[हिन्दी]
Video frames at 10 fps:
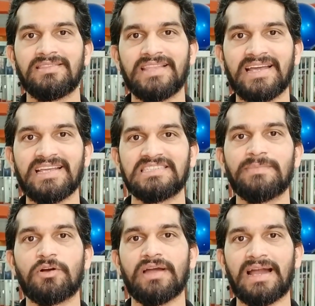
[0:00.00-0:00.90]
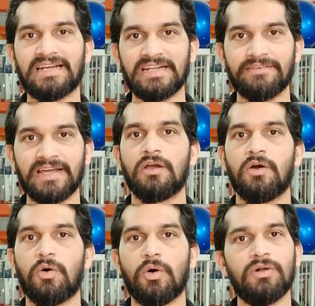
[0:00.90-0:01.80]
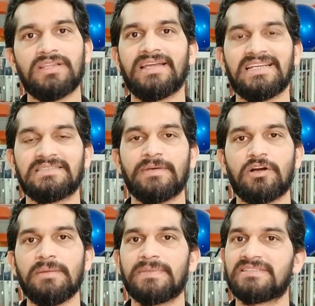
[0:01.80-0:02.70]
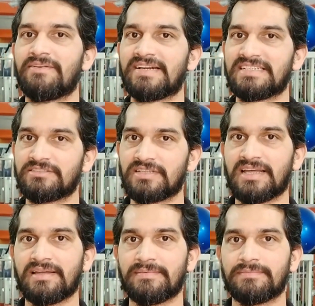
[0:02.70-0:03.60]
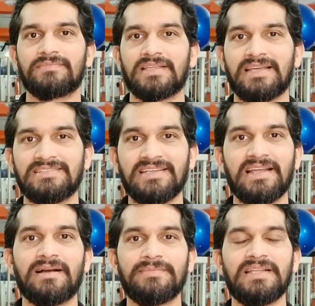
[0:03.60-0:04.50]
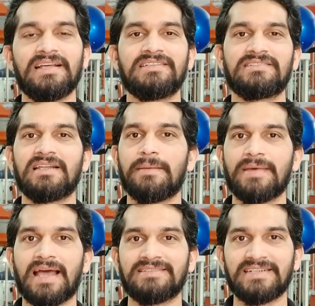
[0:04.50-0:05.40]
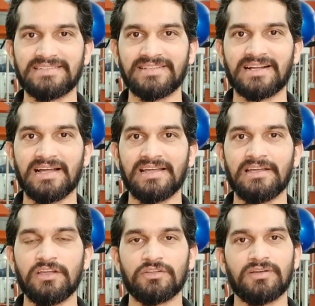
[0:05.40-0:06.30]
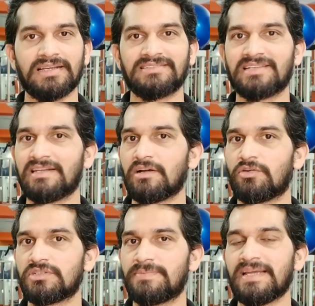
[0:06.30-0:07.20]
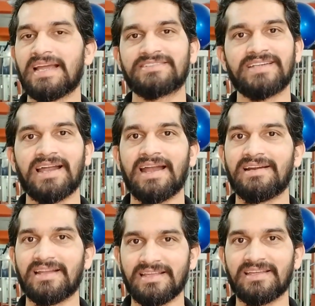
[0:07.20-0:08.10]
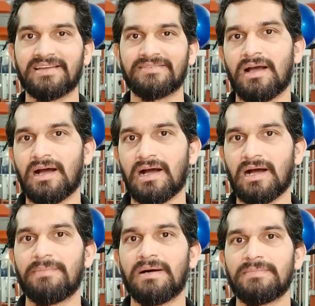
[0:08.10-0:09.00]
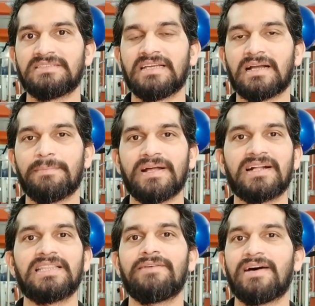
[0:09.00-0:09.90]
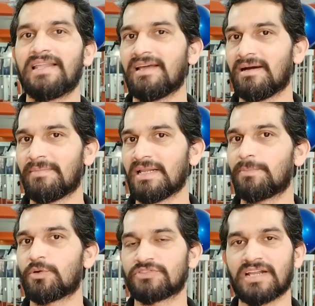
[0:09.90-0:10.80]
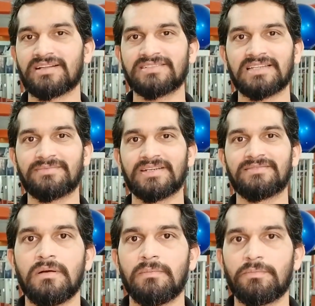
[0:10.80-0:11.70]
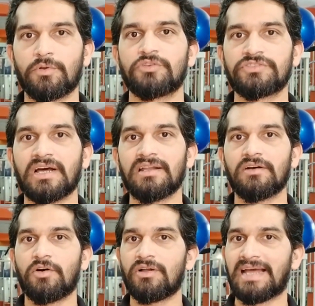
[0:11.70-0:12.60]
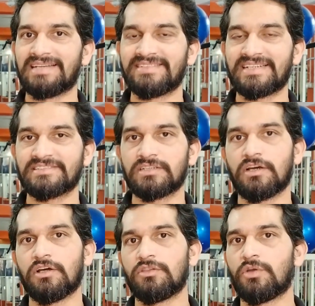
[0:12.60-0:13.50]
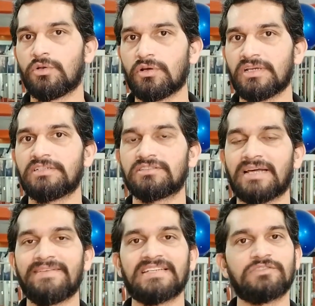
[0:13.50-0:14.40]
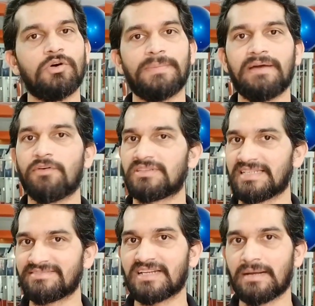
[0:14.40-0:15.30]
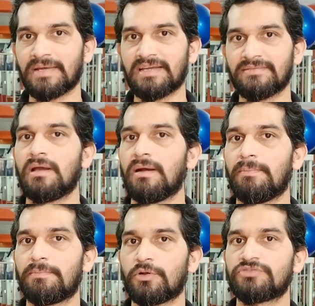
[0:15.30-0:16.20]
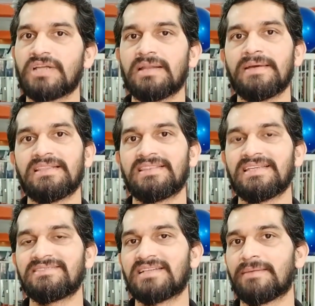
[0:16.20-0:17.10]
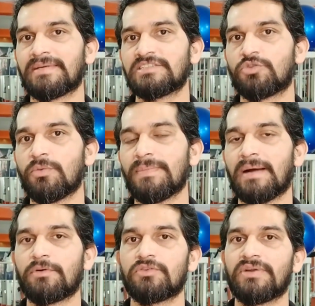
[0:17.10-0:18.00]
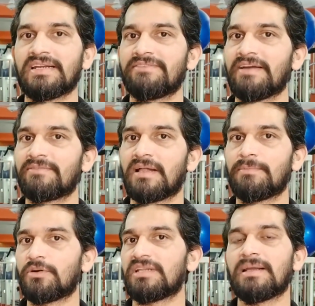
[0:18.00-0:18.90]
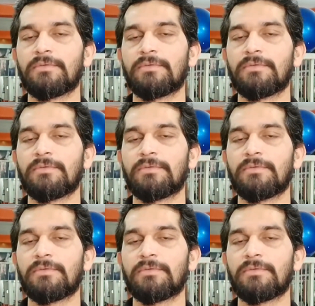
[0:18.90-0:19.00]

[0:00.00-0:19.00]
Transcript: न ही इसमें कोई एडिटिव है और न ही इसमें कोई प्रिजर्वेटिव है इसीलिए कंपनी ने इसका नाम एजिटिस रखा है क्योंकि इसके अंदर कुछ भी एक्स्ट्रा ऐड नहीं है अब हम इसे कंपेयर करने वाले हैं हमारे प्रोस्टार के साथ में प्रोफ्टार और एजिटिस दोनों की जो सर्विंग स्कूप है वो 30 ग्राम है प्रोफ्टार में 30 ग्राम की स्कूप में आपको 25 ग्राम प्रोटीन